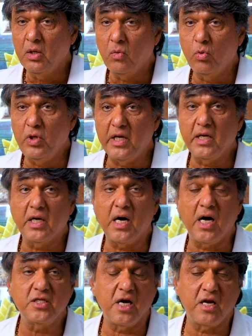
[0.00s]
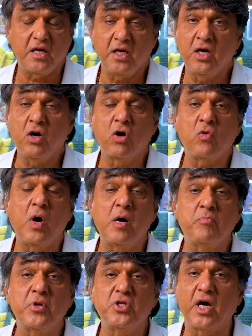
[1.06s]
वो लेके कहाँ जा रही है और
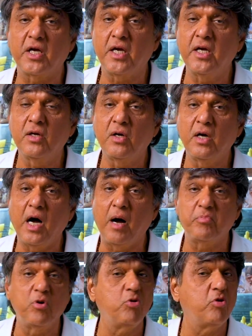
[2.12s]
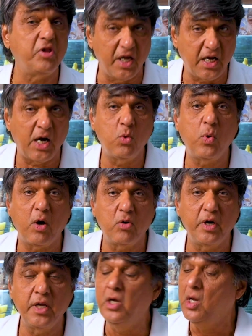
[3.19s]
वहाँ पर जाके आपने उन्होंने देखा हुआ है
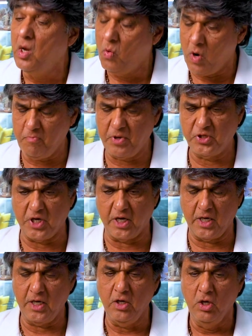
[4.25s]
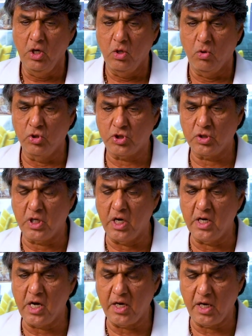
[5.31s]
ऑलरेडी वहाँ पर जाके उस
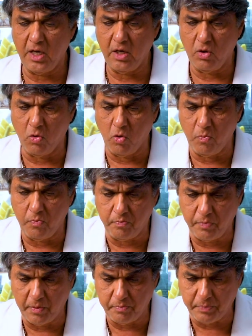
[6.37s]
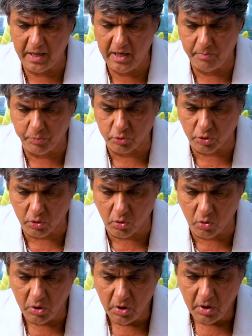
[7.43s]
गंगा ने वो पहले पुत्र को